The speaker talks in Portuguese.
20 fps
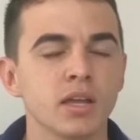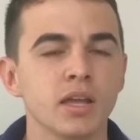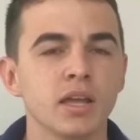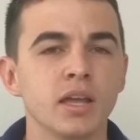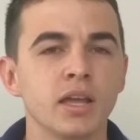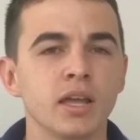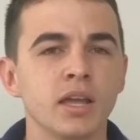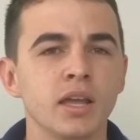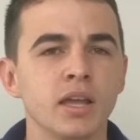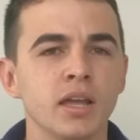
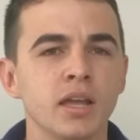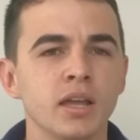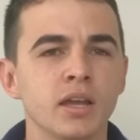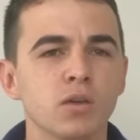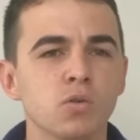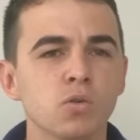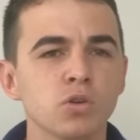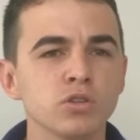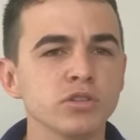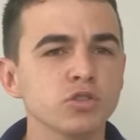
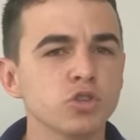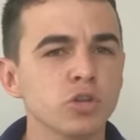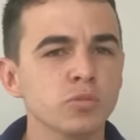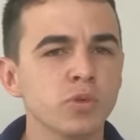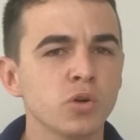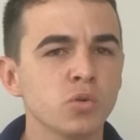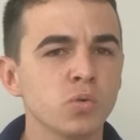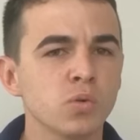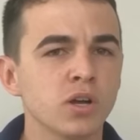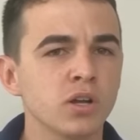é, quando você
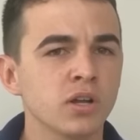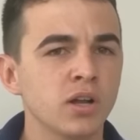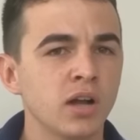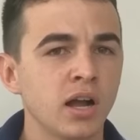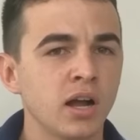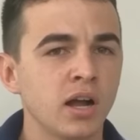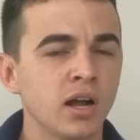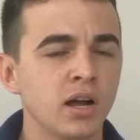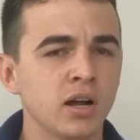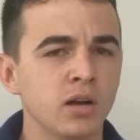toma alguma,
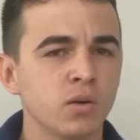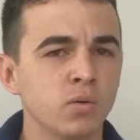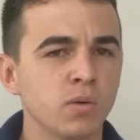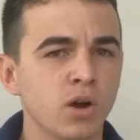a,